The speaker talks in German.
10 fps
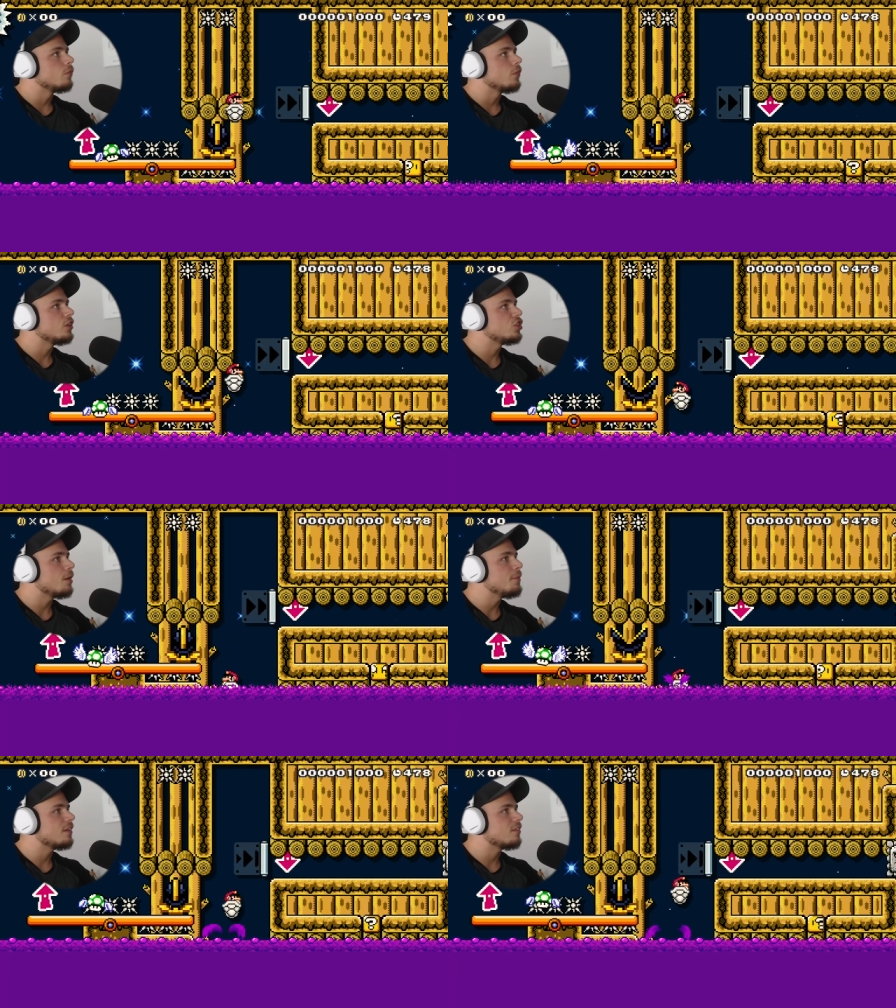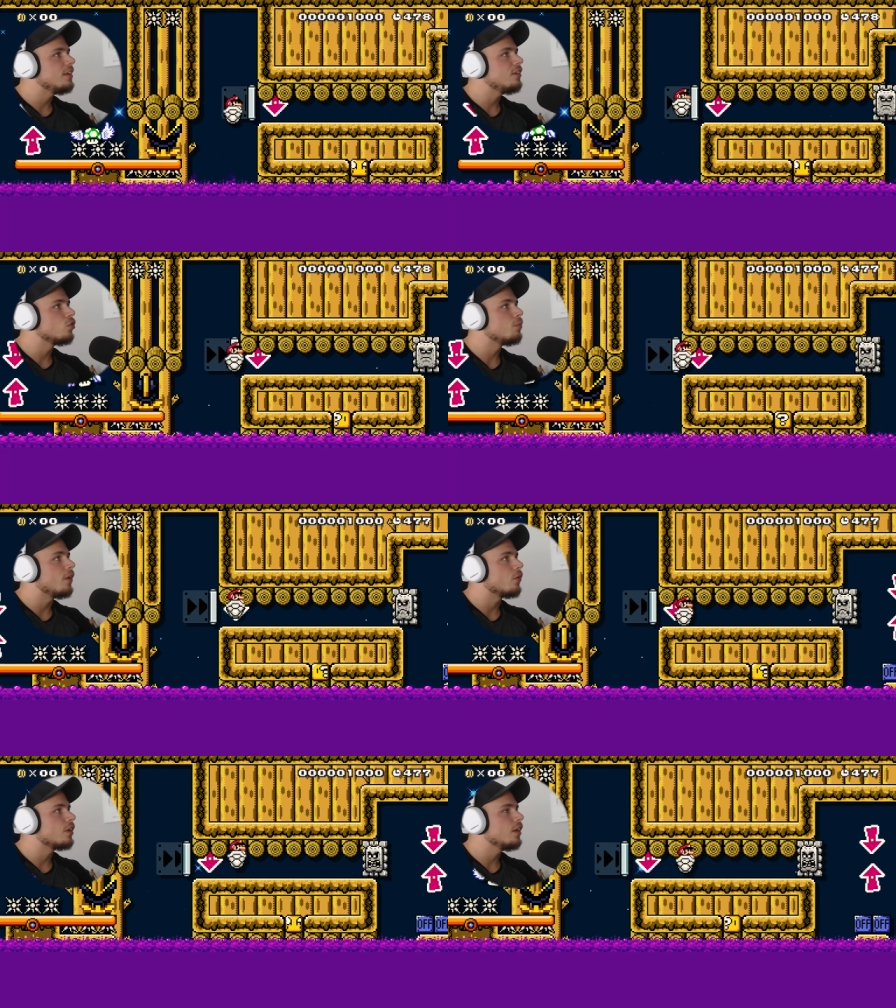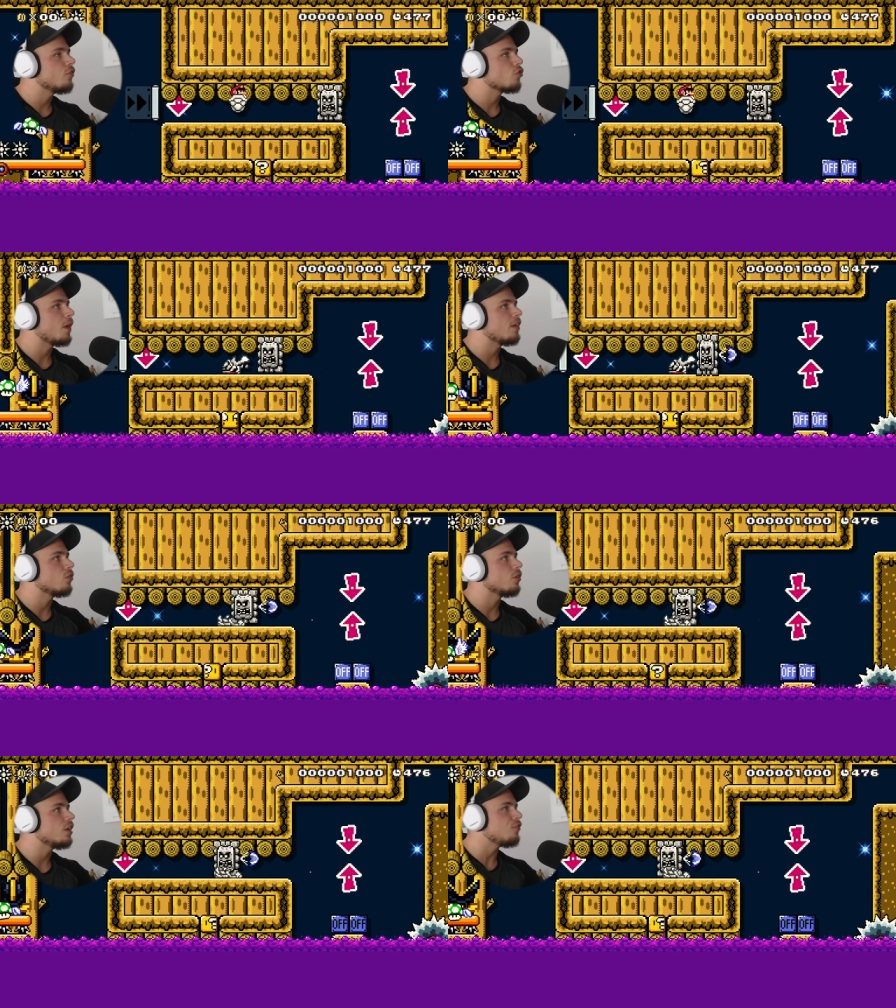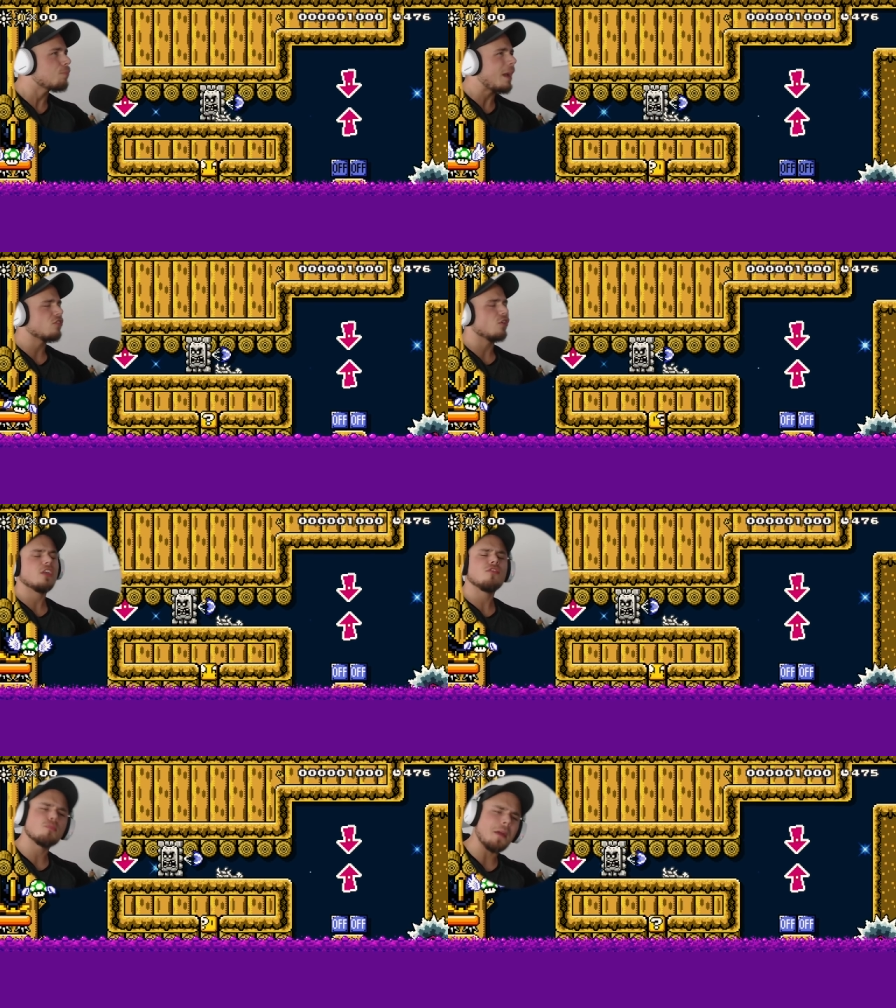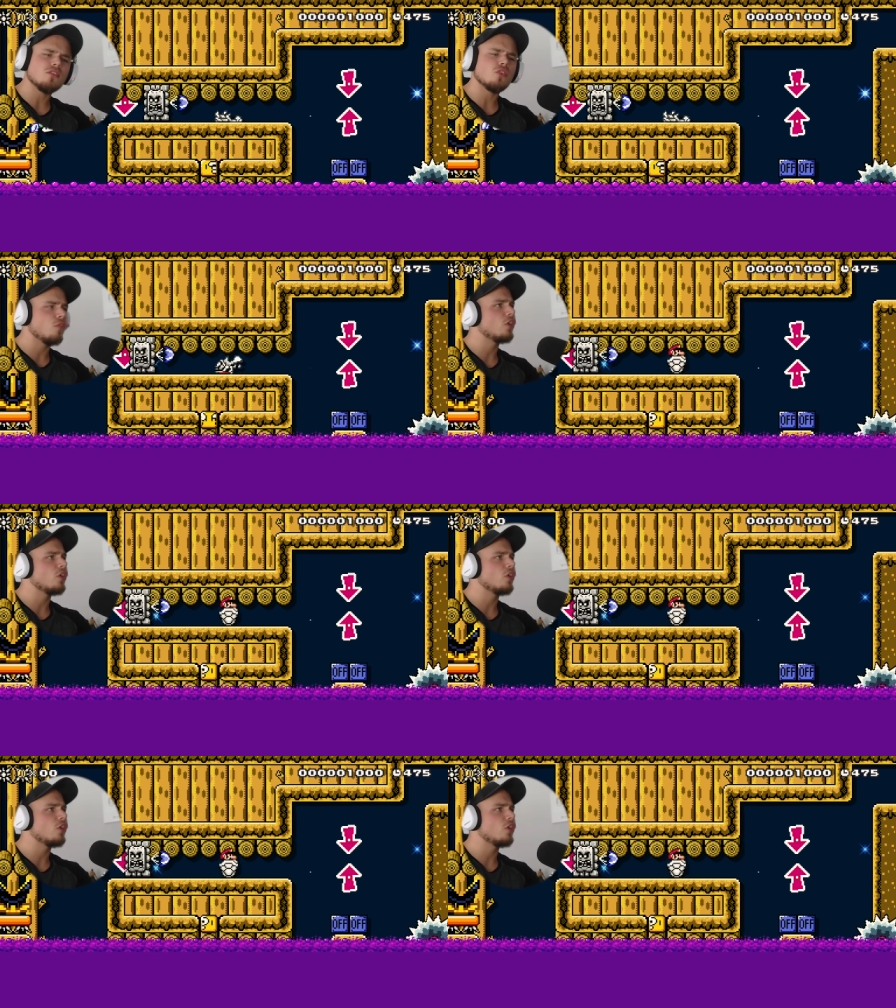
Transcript: Ich stelle mich jetzt nicht dumm an, okay? Ich verspreche es euch. Ich verspreche es euch. Ich verspreche es euch.